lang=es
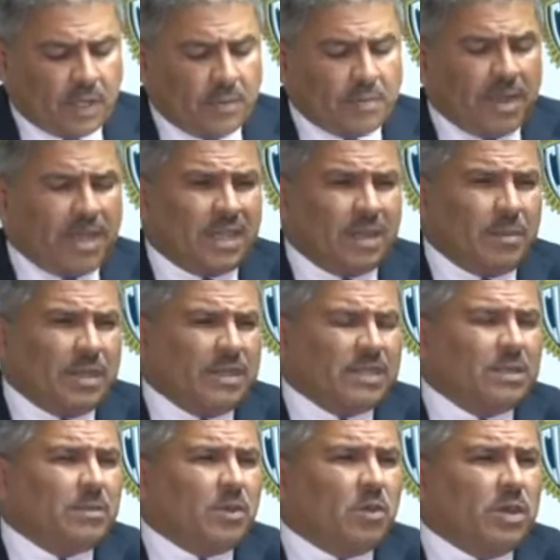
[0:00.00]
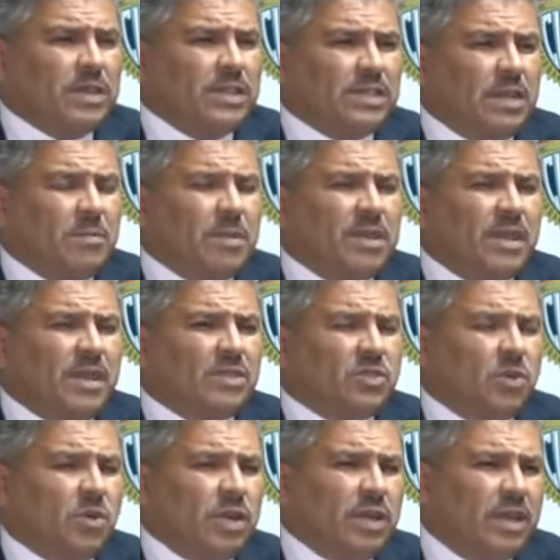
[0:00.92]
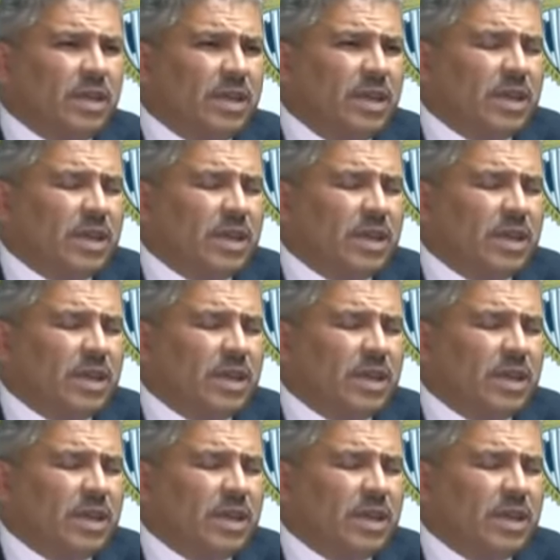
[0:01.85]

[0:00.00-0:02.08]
Inmediatamente se inician las investigaciones,